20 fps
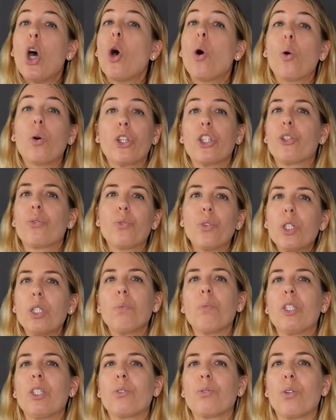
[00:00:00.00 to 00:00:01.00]
und ich würde
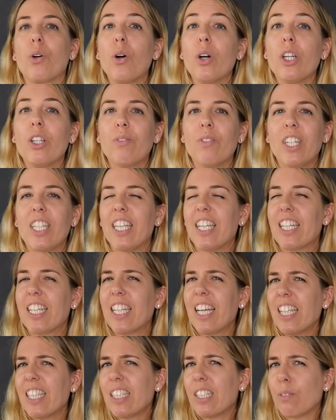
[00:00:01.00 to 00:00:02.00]
mich freuen, wenn ihr
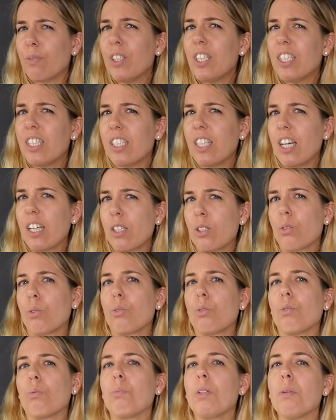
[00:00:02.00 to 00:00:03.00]
ganz vielen
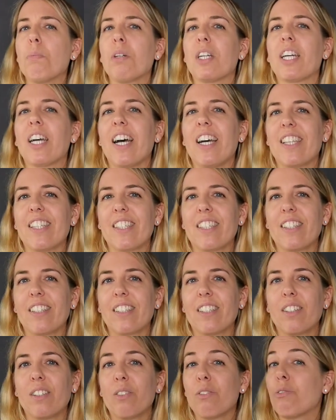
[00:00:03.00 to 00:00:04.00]

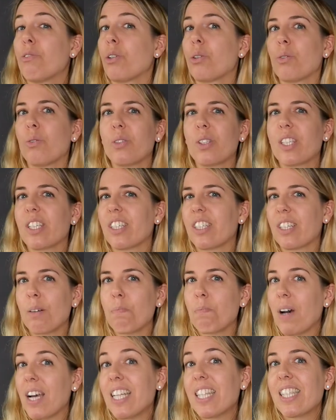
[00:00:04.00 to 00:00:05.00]
Astronomiebegeisterten von unseren
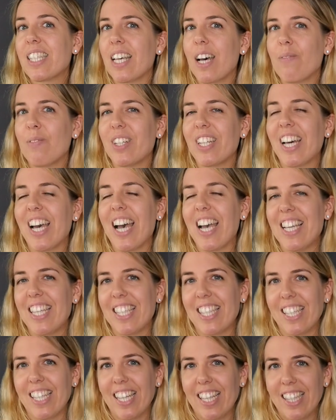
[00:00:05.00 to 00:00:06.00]
gemeinsamen
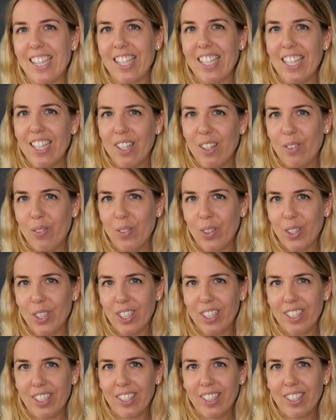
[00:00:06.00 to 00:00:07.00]
Reisen erzählen
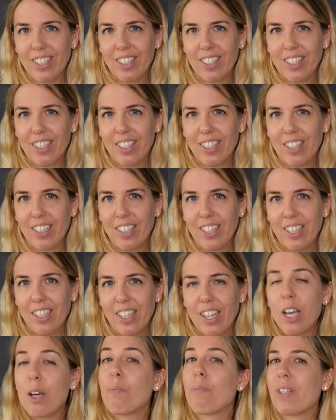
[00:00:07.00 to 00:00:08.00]
würdet.
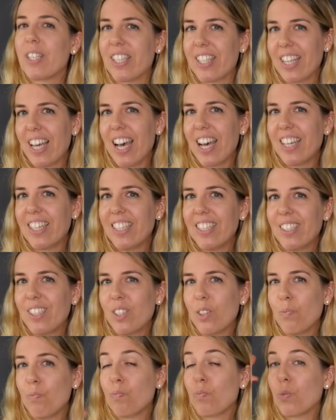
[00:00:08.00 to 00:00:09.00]
Bis dahin,
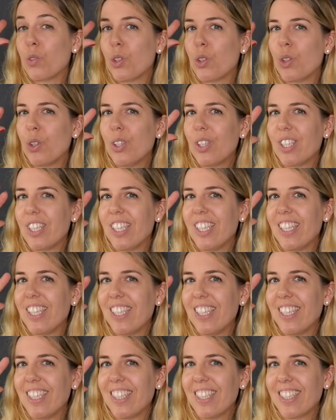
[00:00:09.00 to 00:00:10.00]

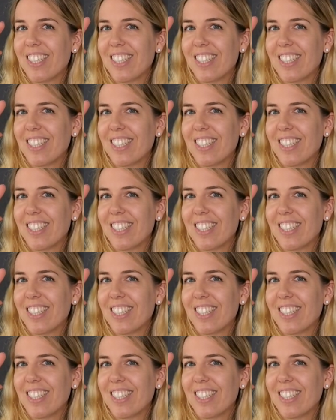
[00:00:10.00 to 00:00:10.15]
tschüssi!